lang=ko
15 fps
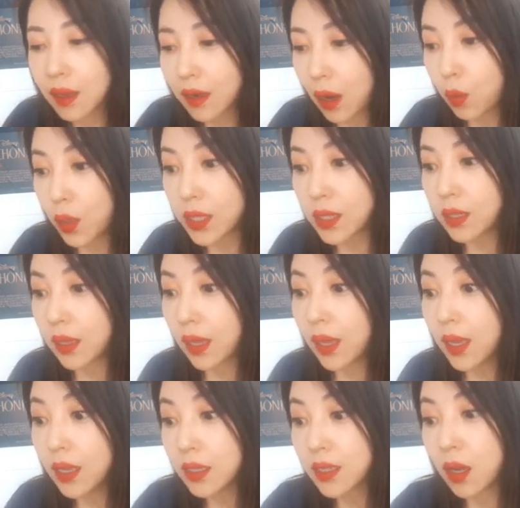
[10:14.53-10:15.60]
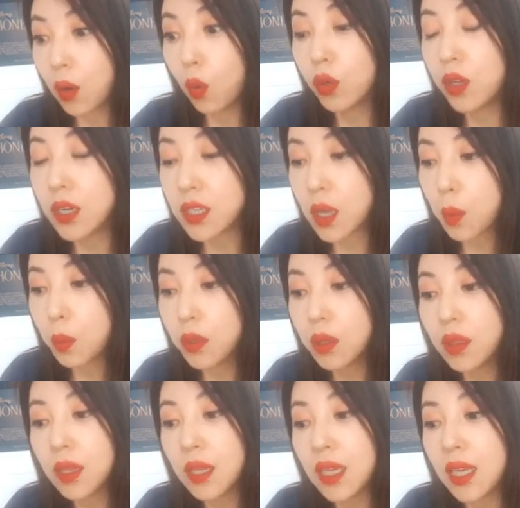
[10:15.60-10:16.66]
라고 했을 때, 자, 오늘
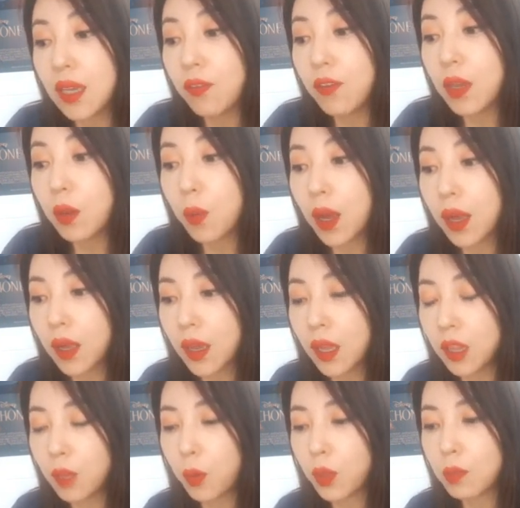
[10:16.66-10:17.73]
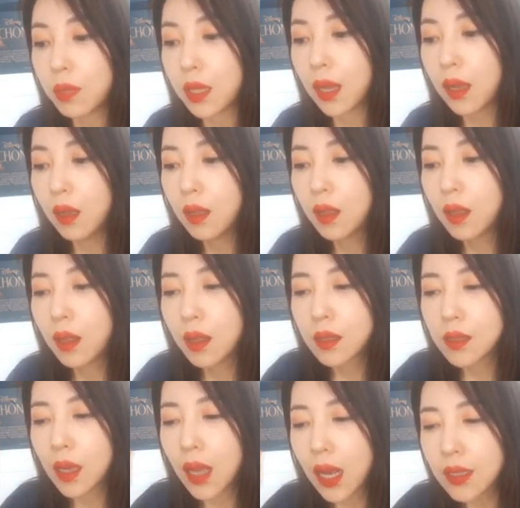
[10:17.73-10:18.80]
시험은 TV와 핸드폰입니다.
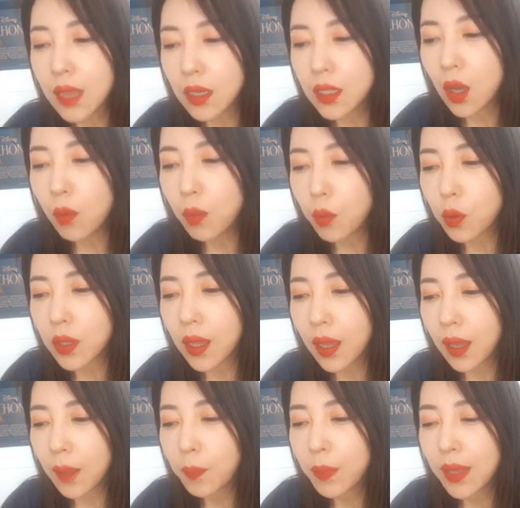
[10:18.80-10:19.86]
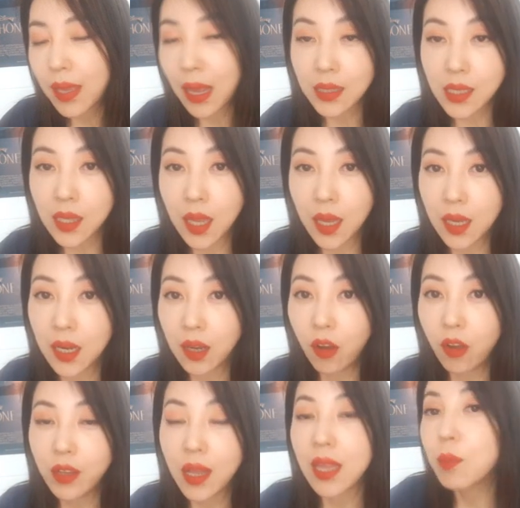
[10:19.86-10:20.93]
제가 항상 시험을 볼 때
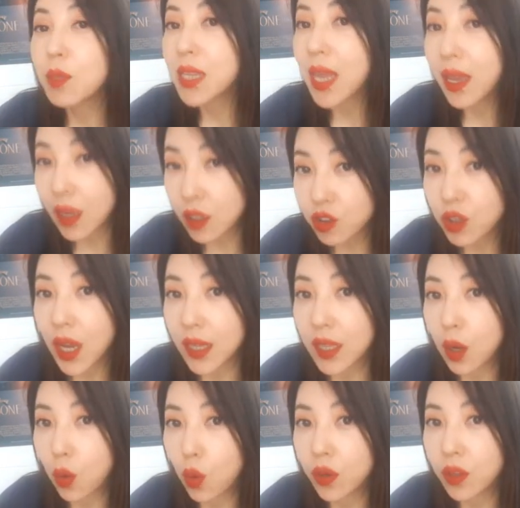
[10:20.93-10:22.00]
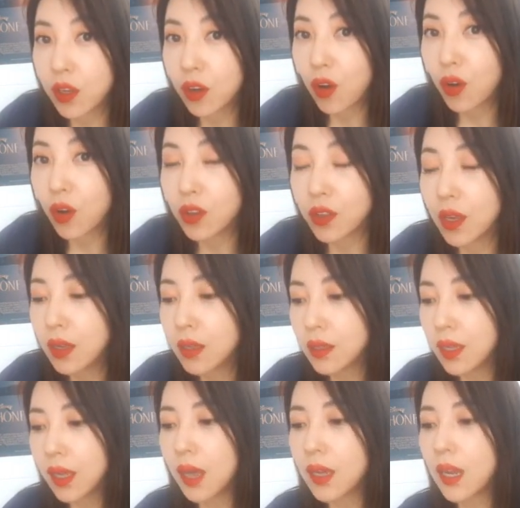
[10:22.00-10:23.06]
양자택일이건 아니면 세 개 중에 하나 고르는 거건
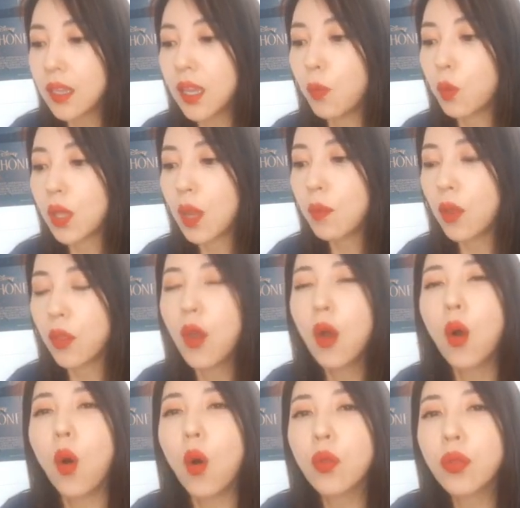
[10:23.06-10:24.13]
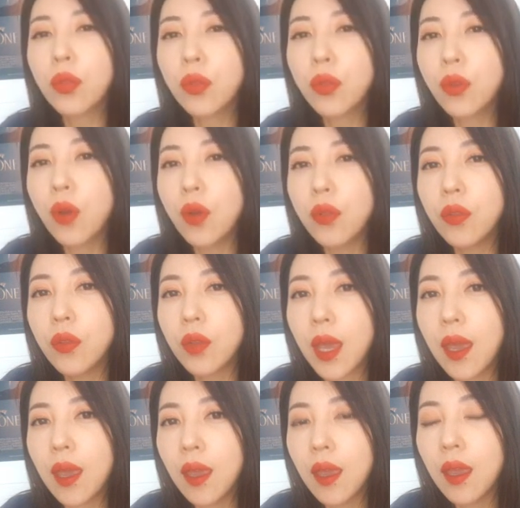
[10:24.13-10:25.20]
생각을 하는 게 뭐냐면 어떤
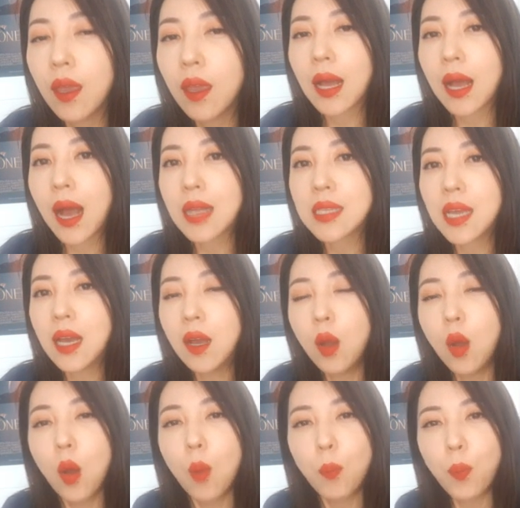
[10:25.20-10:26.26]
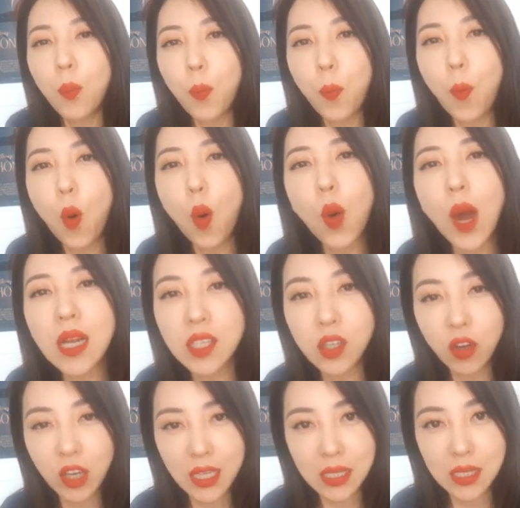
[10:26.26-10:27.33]
게 가장
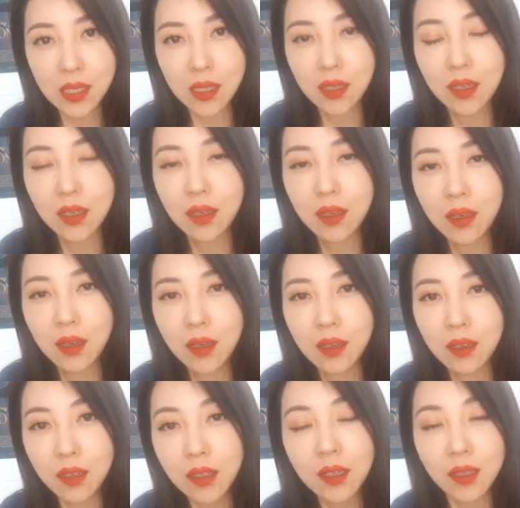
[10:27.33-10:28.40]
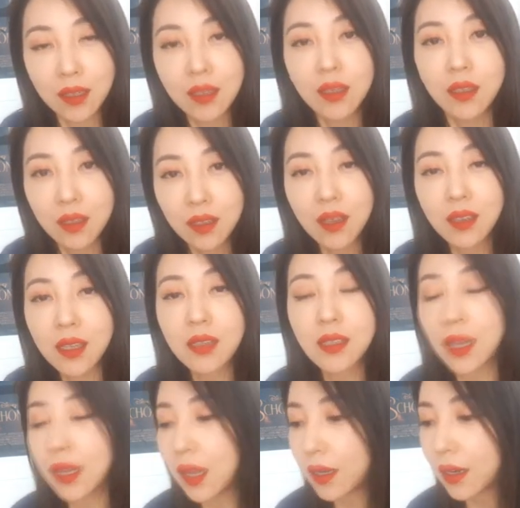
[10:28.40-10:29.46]
포괄적인지를 항상
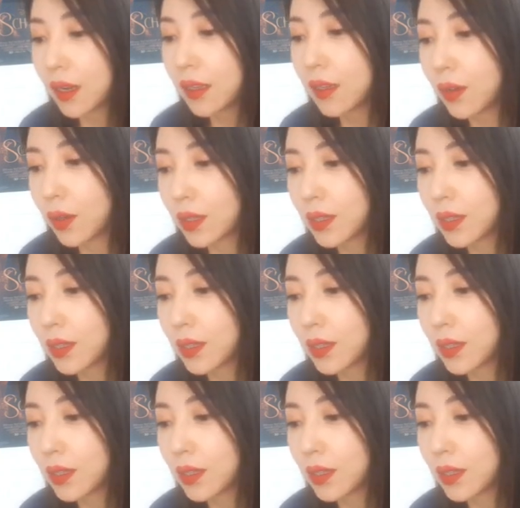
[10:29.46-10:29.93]
생각을 하는 것